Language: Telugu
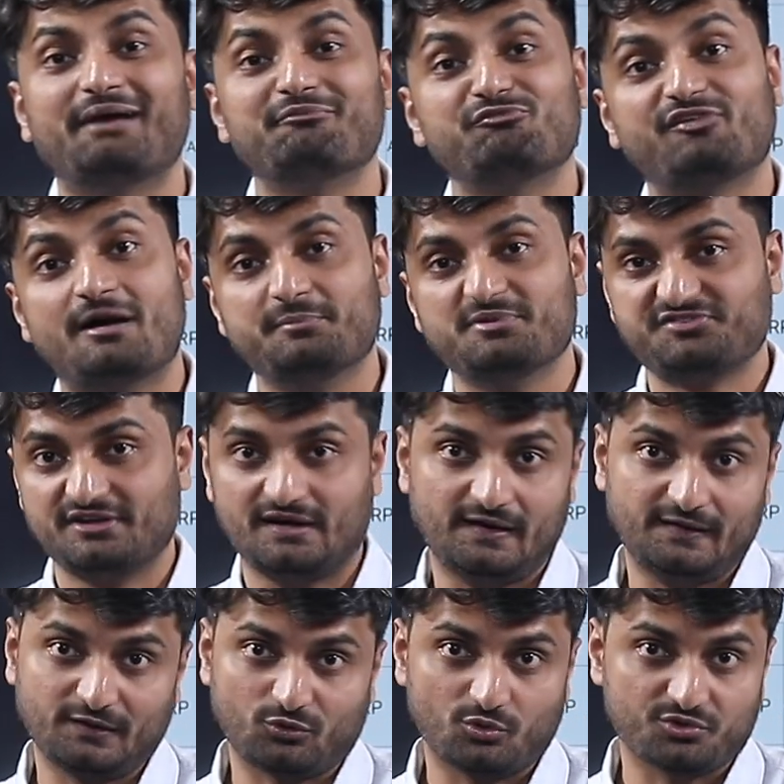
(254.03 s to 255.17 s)
ఎం ఫార్మసీ
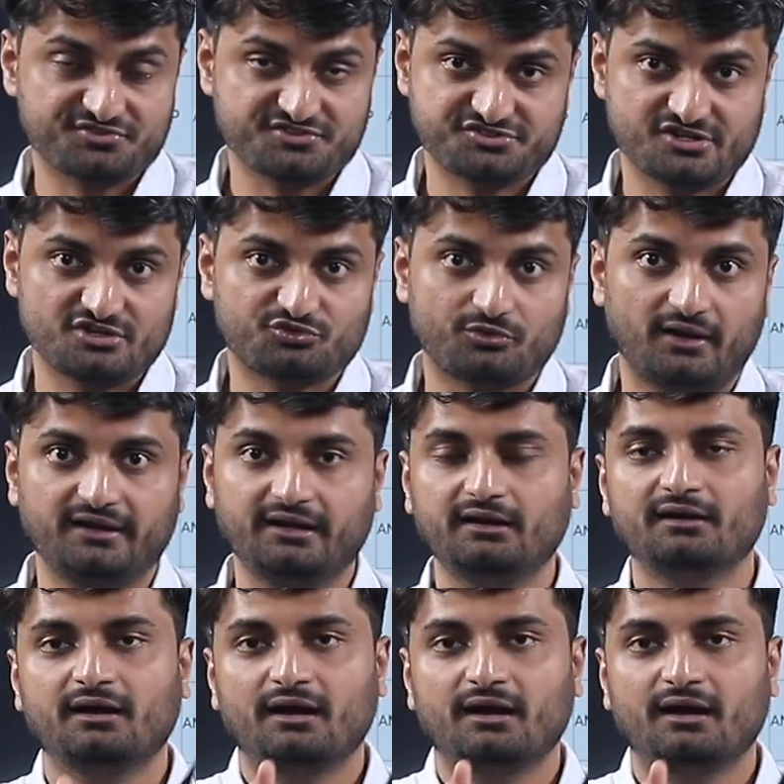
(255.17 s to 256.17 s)
లాంటి కోర్సెస్ చేసుకోవాలి